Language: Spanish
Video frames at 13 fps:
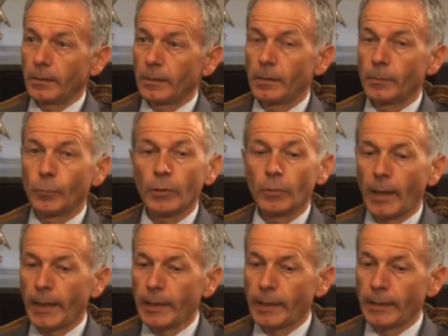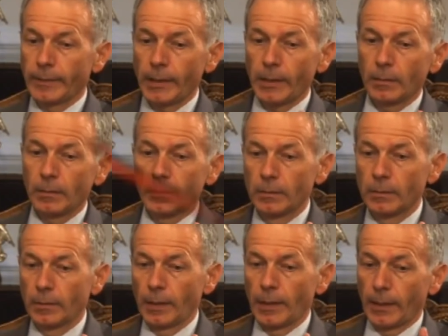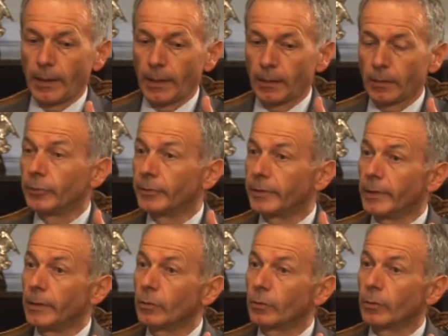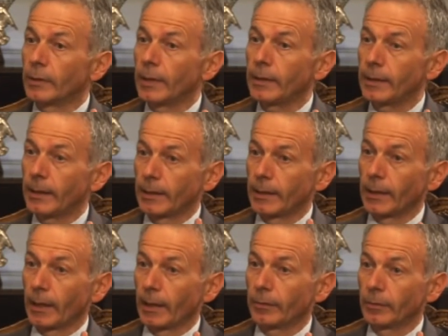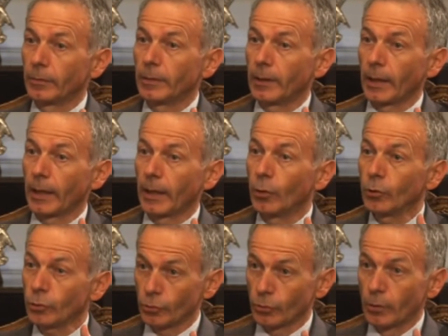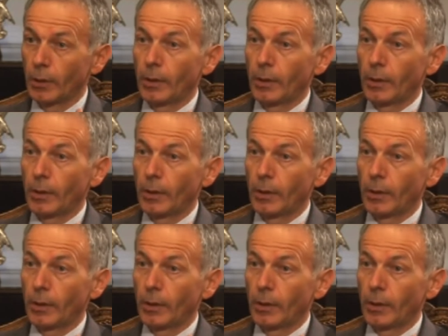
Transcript: Sí, bueno, hay que ver eh, el, contenido total de la declaración del G8.